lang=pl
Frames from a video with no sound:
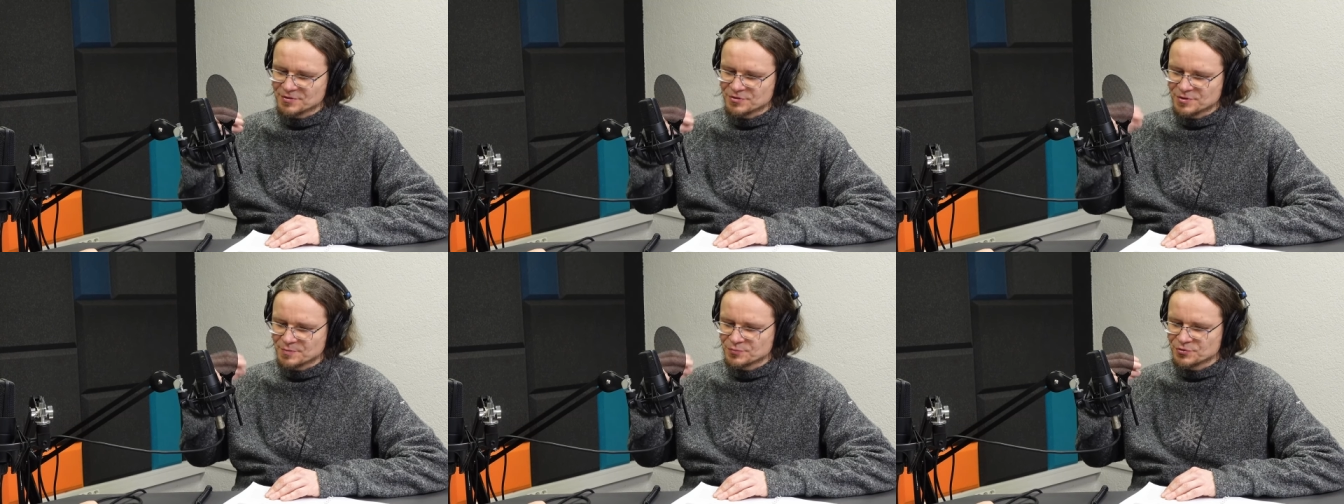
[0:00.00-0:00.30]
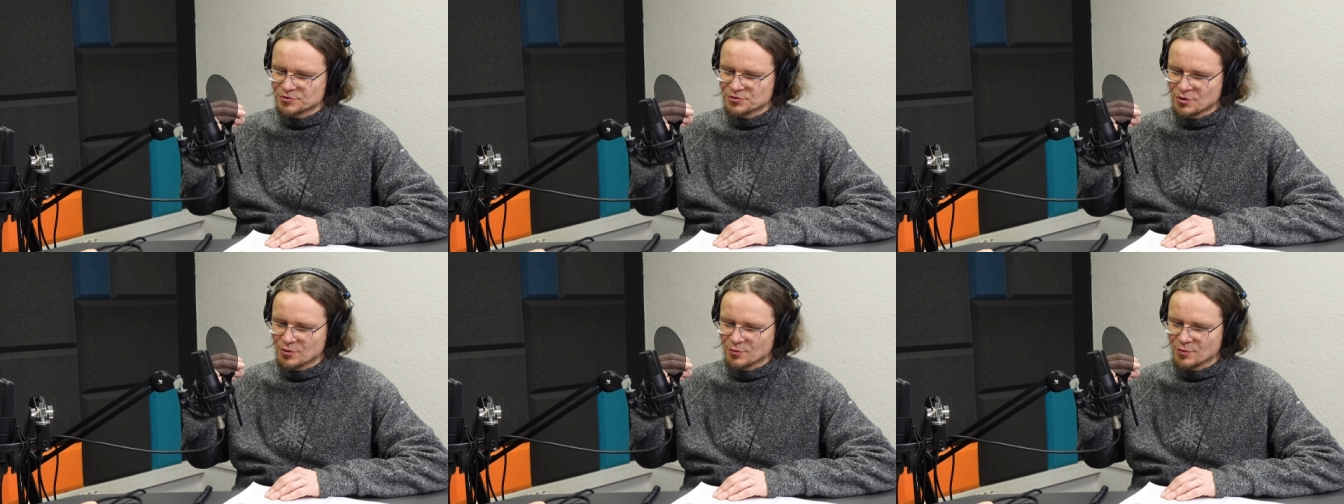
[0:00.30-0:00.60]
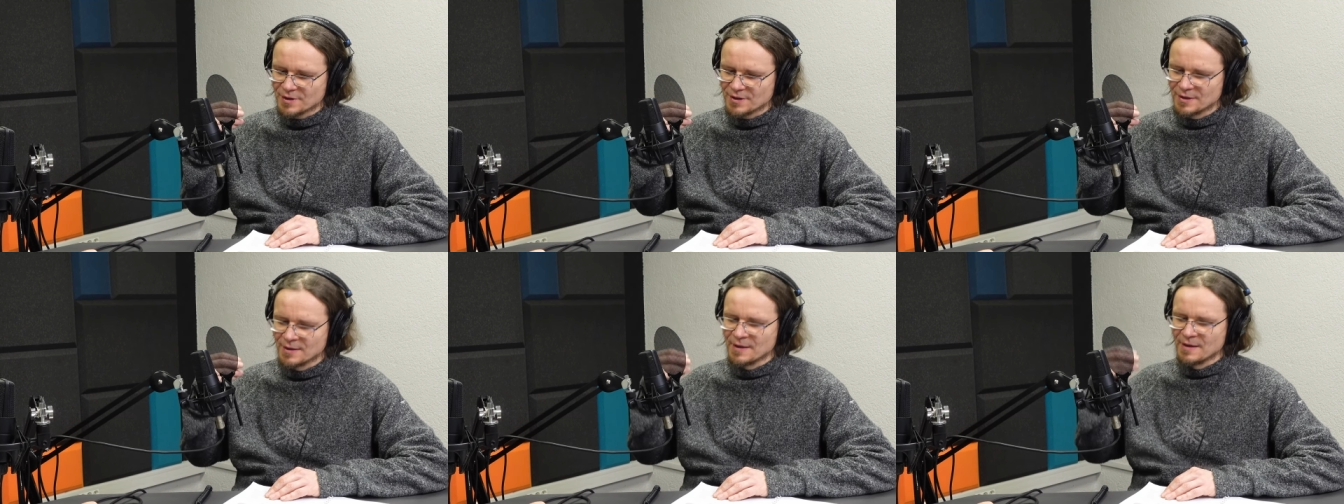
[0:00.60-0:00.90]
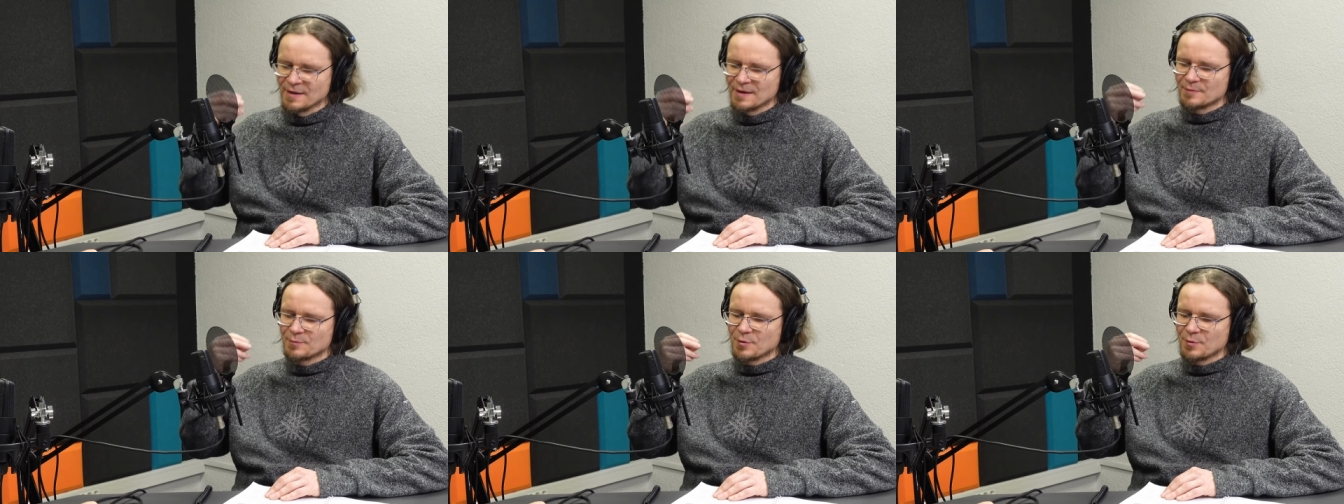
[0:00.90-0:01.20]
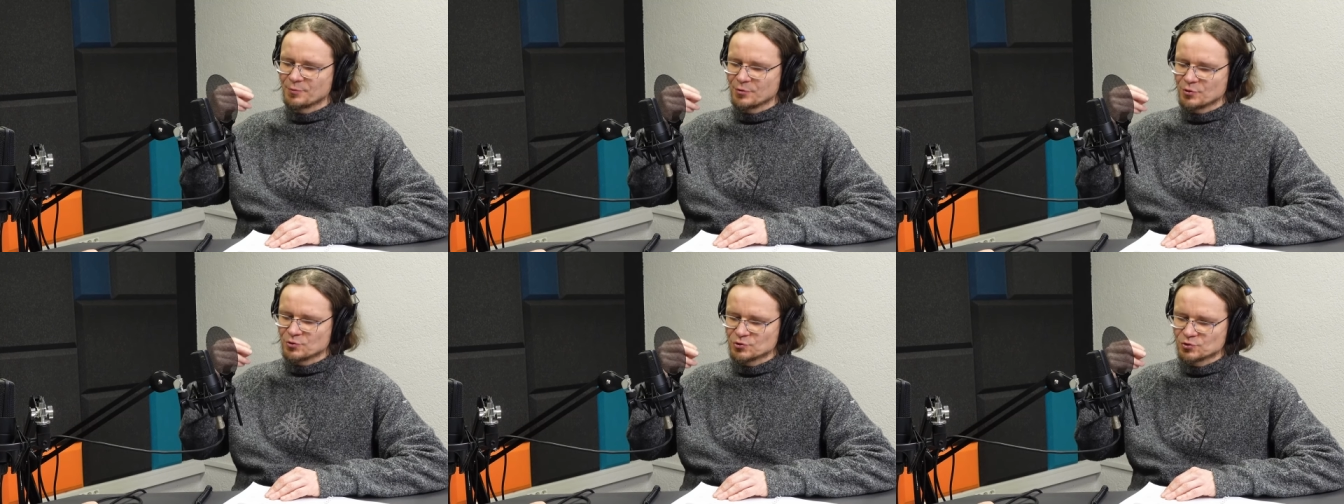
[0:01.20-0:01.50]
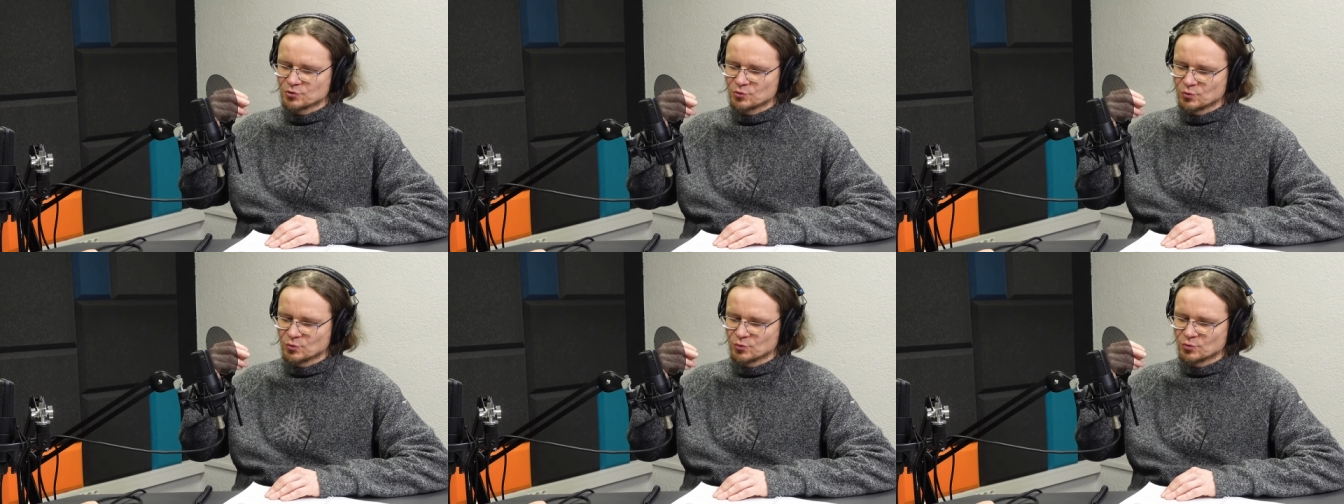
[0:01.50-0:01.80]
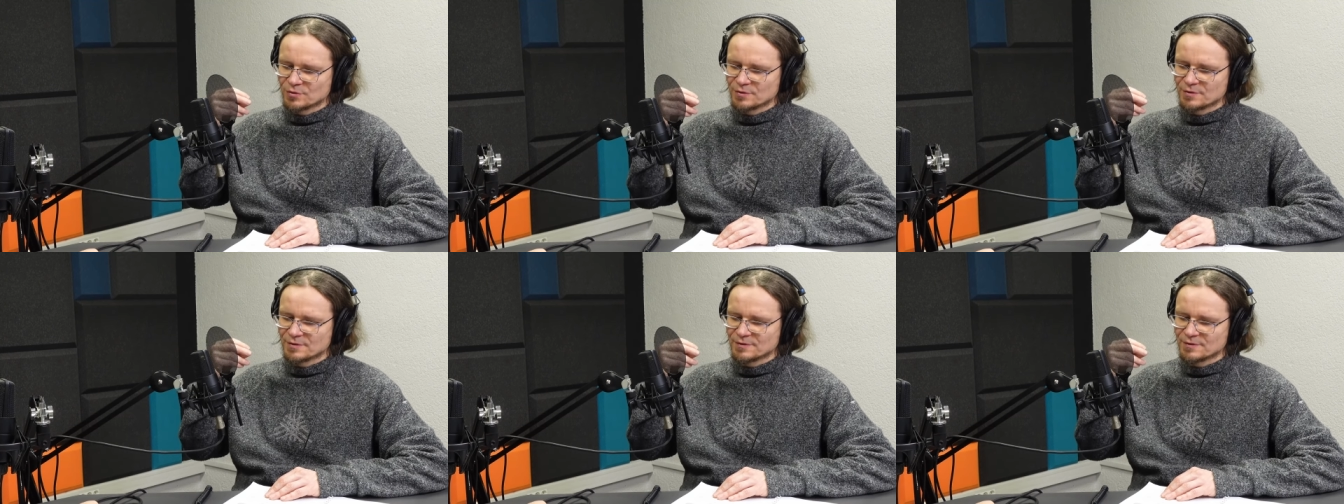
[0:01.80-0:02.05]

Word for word: że pszczoły po prostu